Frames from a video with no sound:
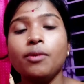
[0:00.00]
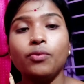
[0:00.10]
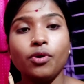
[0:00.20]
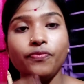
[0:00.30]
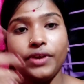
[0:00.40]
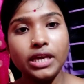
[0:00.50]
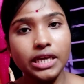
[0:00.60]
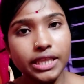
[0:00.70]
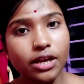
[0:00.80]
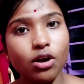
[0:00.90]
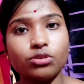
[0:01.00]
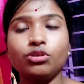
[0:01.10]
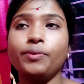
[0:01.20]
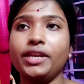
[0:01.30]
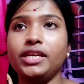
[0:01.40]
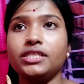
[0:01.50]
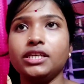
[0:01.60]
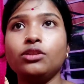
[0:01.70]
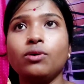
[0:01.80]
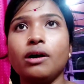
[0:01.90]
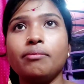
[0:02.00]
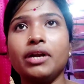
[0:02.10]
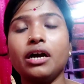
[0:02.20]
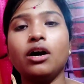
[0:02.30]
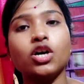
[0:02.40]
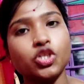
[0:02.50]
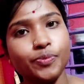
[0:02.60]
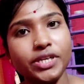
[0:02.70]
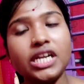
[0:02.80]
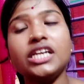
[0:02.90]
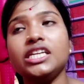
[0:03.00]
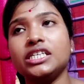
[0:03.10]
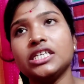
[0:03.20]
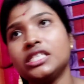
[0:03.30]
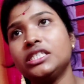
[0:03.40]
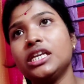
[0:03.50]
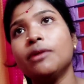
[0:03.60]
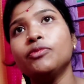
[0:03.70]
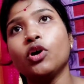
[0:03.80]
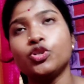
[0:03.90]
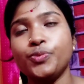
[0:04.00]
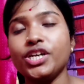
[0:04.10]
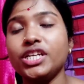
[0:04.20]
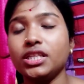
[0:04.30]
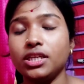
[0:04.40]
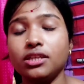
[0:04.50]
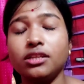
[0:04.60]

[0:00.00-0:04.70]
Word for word: পুরো ফিঙ্কি দিয়ে রক্ত বেরিয়েছে তো আমরা হসপিটালে নিয়ে যাচ্ছিলাম তো হসপিটালে নিয়ে